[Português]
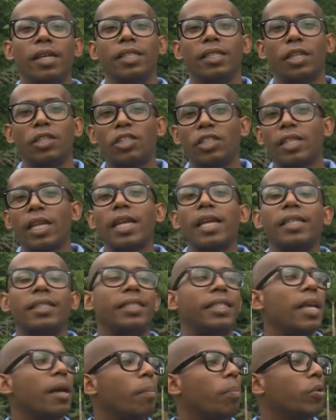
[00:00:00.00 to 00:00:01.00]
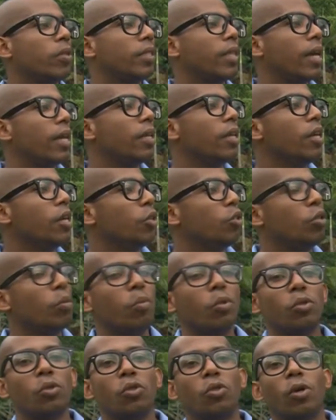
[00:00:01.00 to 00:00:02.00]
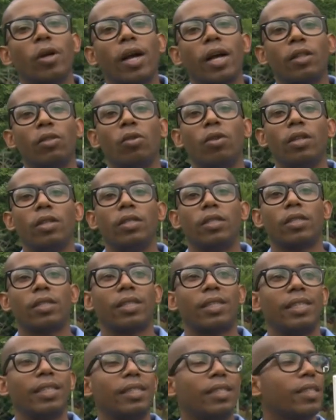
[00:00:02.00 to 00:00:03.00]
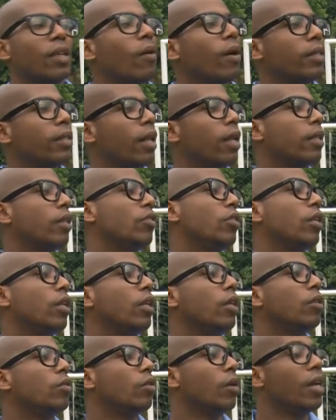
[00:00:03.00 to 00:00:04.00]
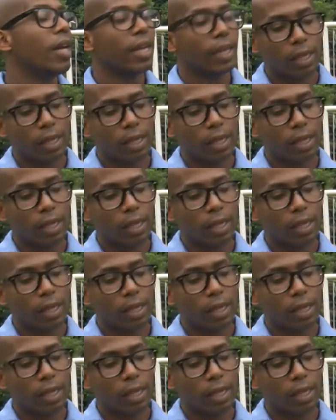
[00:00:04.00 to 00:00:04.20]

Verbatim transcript: A gente tem exemplos aí de muitos jogadores que são atletas de Cristo,